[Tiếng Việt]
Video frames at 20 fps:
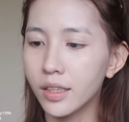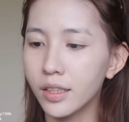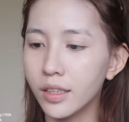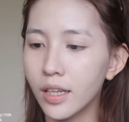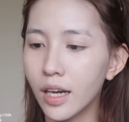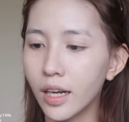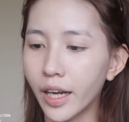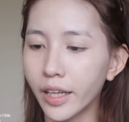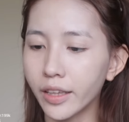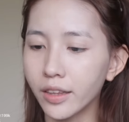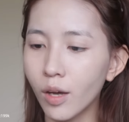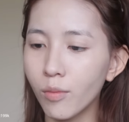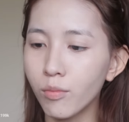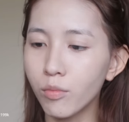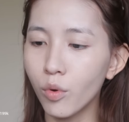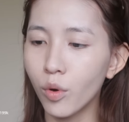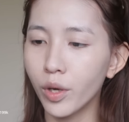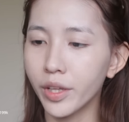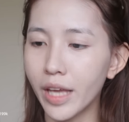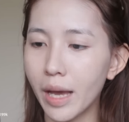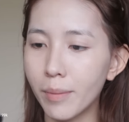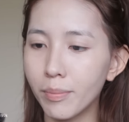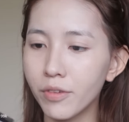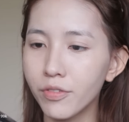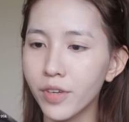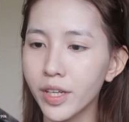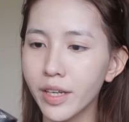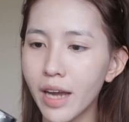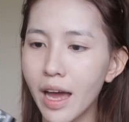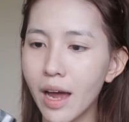thì à, cái tông của nhà
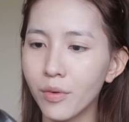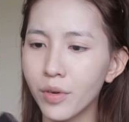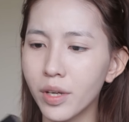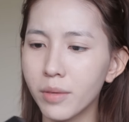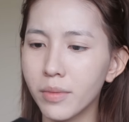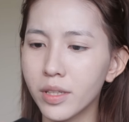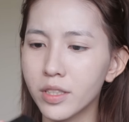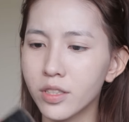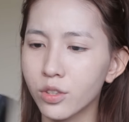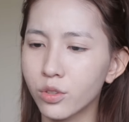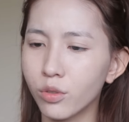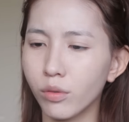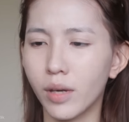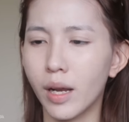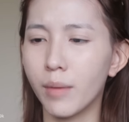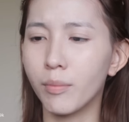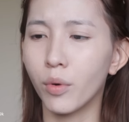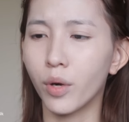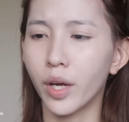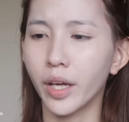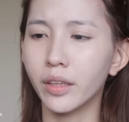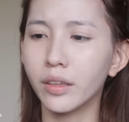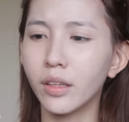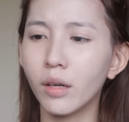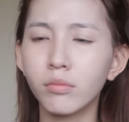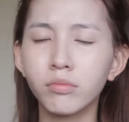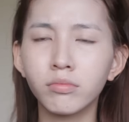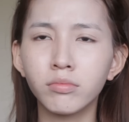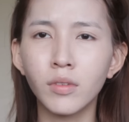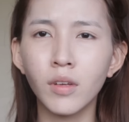Perfect Diary mình sử dụng là một cái
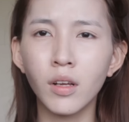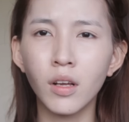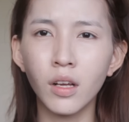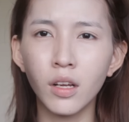tông